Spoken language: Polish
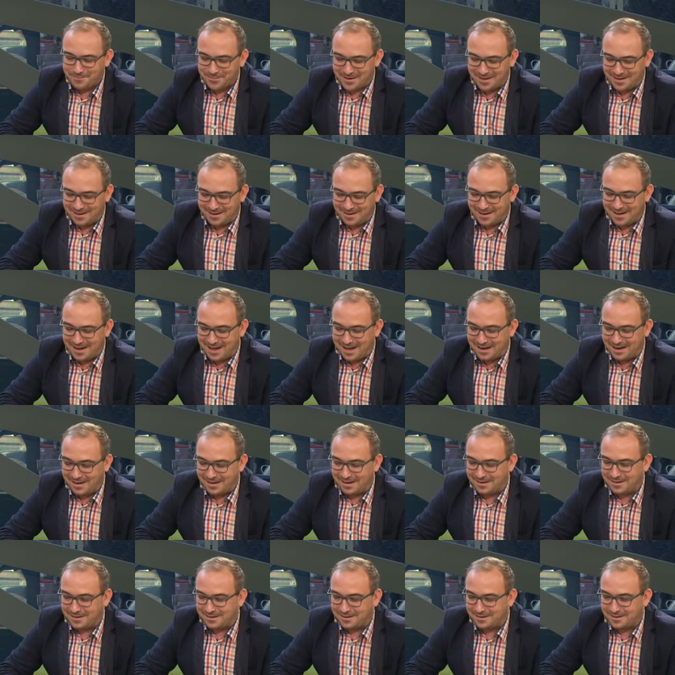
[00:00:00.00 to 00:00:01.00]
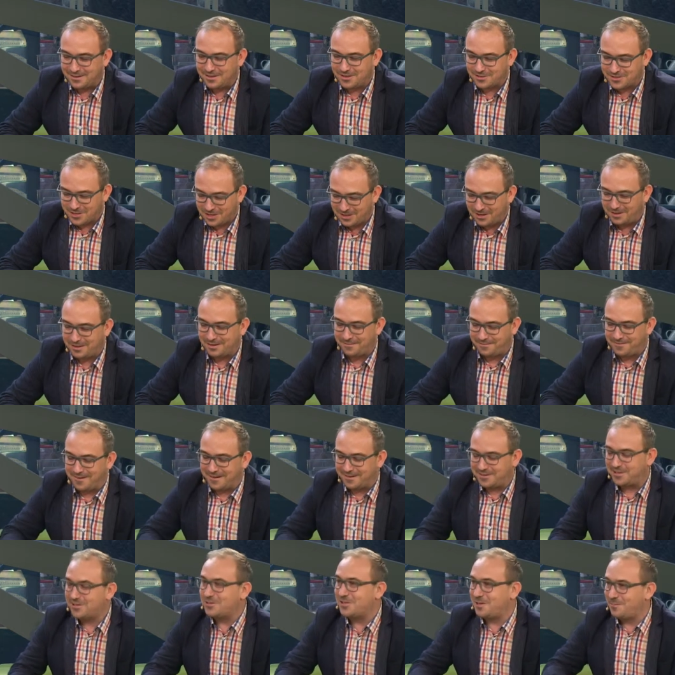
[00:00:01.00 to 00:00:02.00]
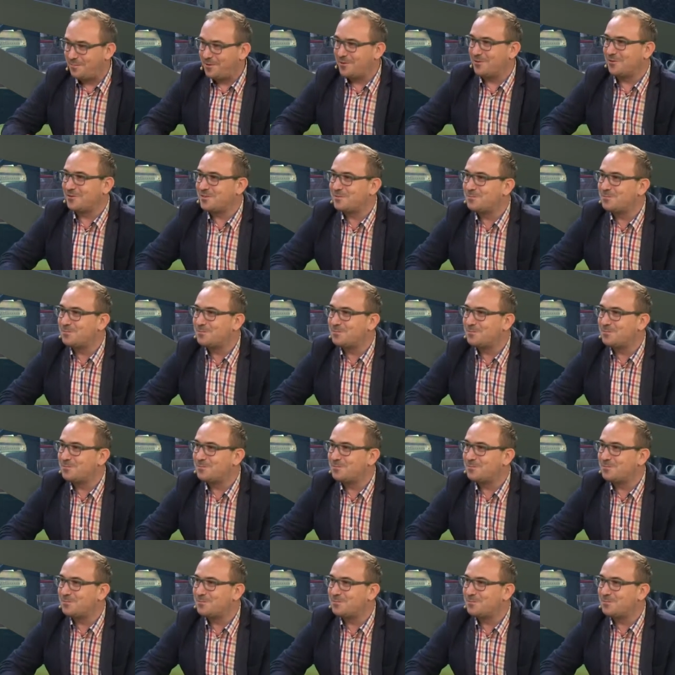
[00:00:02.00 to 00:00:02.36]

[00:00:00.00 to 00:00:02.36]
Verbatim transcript: e, ale jeżeli faktycznie będą